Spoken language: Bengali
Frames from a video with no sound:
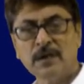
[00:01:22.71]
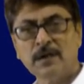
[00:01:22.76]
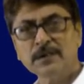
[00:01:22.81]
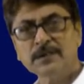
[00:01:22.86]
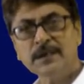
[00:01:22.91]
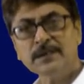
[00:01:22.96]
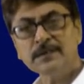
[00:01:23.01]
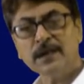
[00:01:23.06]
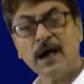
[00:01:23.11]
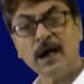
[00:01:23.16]

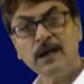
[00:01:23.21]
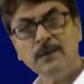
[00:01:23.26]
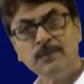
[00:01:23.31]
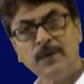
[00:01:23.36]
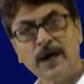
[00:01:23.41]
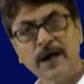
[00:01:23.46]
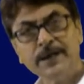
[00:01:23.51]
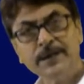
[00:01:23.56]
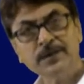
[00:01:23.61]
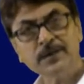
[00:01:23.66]
অর্থাৎ
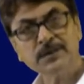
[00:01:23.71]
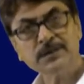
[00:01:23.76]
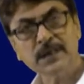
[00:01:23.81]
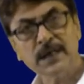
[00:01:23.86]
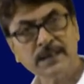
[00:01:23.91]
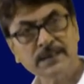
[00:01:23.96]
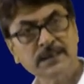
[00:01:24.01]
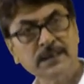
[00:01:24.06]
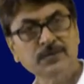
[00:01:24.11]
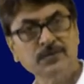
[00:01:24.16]
আলফা হাইড্রক্সি
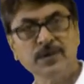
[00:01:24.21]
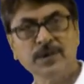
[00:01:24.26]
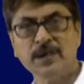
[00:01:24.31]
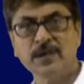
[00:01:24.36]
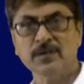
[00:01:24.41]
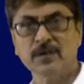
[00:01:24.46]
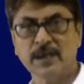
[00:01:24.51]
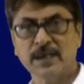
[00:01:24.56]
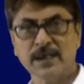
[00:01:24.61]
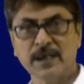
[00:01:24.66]
অ্যাসিড তৈরি
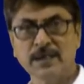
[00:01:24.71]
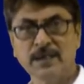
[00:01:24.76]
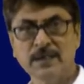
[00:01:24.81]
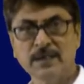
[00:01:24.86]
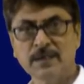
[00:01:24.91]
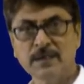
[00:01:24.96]
করা যায়